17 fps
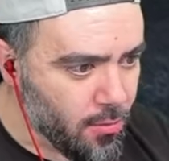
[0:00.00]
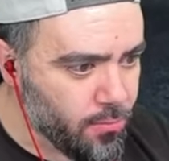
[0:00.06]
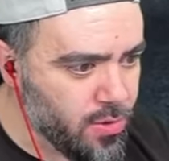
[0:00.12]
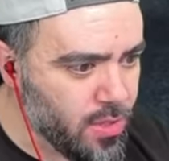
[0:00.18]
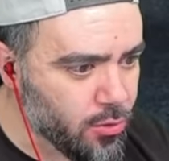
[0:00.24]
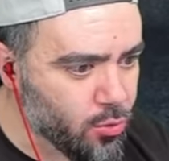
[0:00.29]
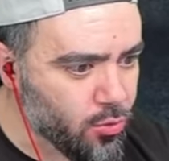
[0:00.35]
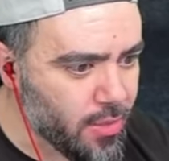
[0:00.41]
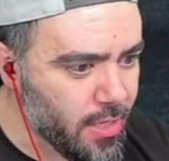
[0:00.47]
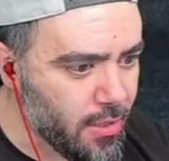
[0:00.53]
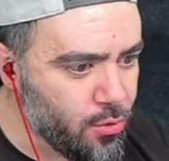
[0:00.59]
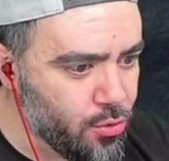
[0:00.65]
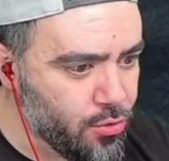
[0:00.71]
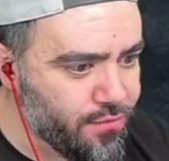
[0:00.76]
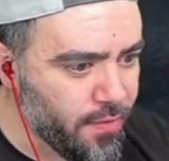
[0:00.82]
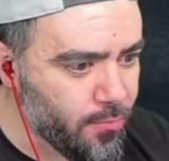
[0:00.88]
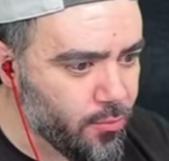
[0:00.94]
Buraya doğru gel
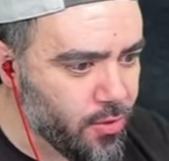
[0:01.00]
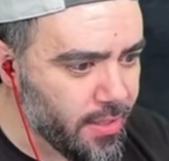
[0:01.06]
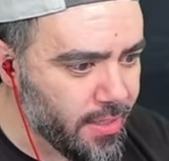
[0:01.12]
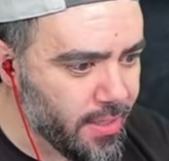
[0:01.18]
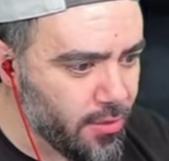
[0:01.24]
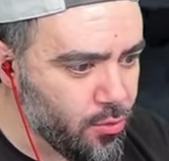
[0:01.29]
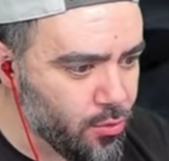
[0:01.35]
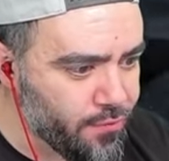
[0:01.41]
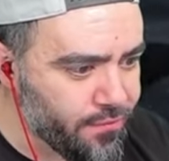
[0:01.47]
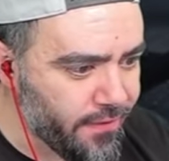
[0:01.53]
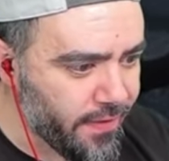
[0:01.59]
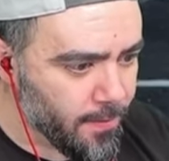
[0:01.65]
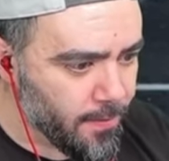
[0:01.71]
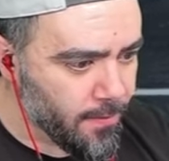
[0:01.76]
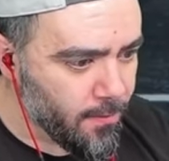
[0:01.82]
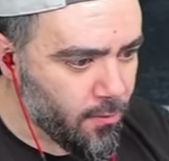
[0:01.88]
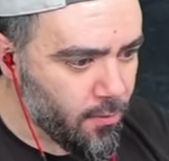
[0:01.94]
lütfen buraya gel lütfen.
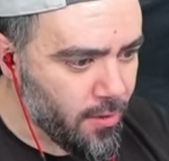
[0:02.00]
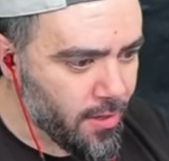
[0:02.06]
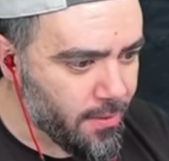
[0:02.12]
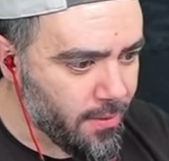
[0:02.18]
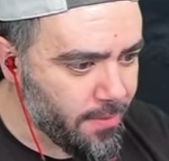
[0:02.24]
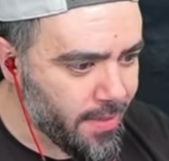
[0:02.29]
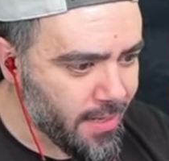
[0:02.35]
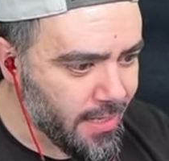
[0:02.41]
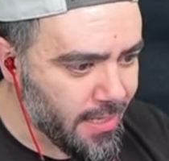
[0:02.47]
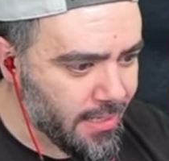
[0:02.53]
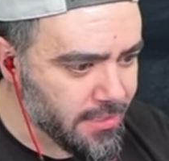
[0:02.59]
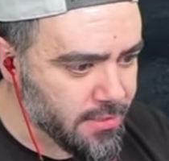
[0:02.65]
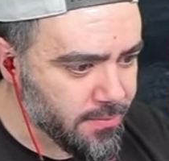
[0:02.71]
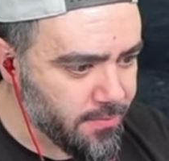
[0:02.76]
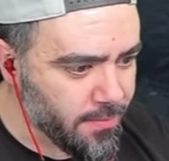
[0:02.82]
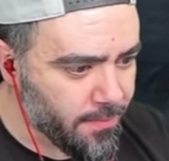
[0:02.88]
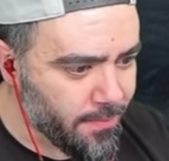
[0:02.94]
O araba bana
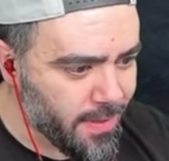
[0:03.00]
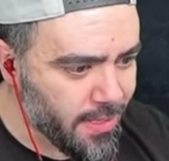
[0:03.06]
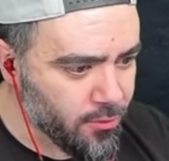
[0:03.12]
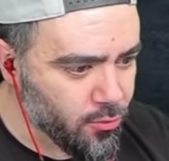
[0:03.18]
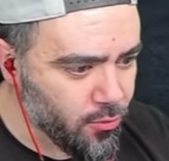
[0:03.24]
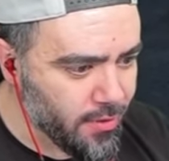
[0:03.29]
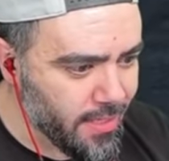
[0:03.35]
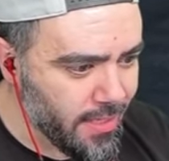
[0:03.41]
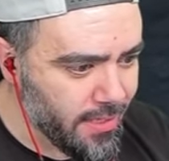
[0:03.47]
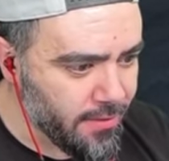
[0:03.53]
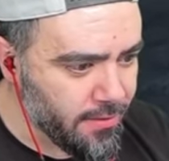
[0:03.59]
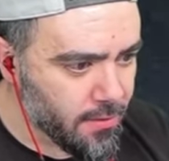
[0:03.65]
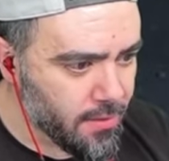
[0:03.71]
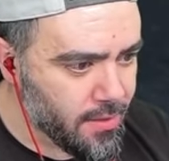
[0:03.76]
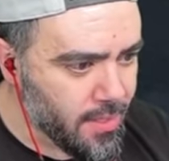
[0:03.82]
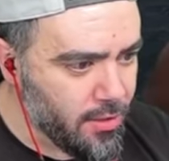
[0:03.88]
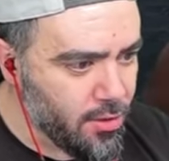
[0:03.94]
lazım. Bana doğru gelin.
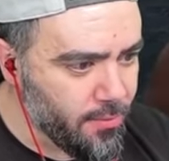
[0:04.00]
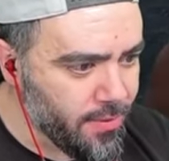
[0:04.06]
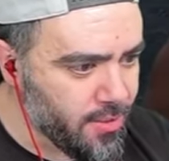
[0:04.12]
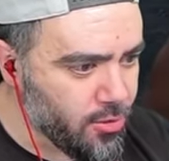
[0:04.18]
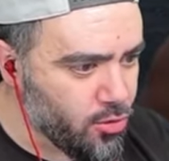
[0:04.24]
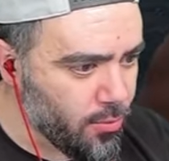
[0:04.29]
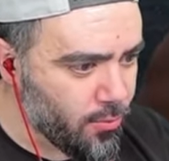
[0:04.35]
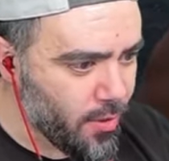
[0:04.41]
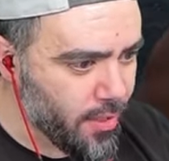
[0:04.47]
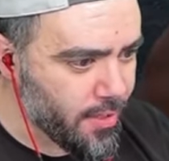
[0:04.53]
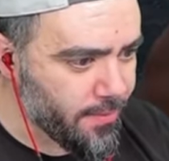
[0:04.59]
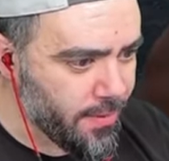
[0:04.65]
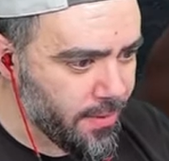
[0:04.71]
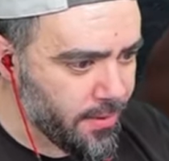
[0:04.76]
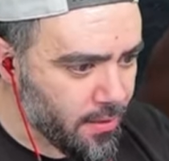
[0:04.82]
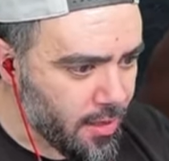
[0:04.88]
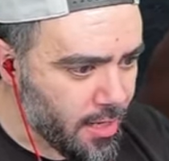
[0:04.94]
Geliyor mu gidiyor mu bu
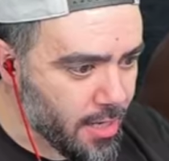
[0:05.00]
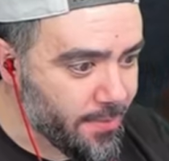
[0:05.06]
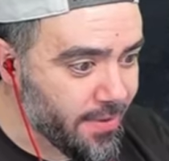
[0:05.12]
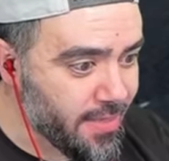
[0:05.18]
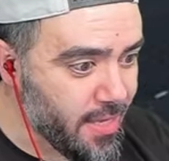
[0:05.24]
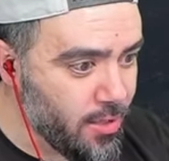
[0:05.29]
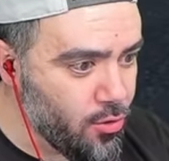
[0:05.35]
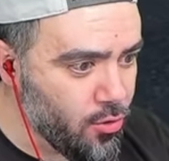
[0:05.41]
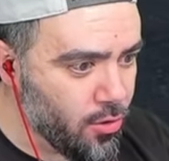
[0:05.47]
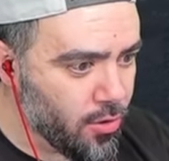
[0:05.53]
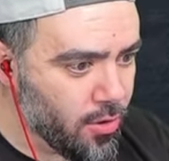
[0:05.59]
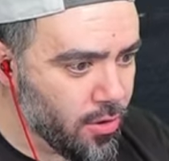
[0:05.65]
araba? Araba geliyor.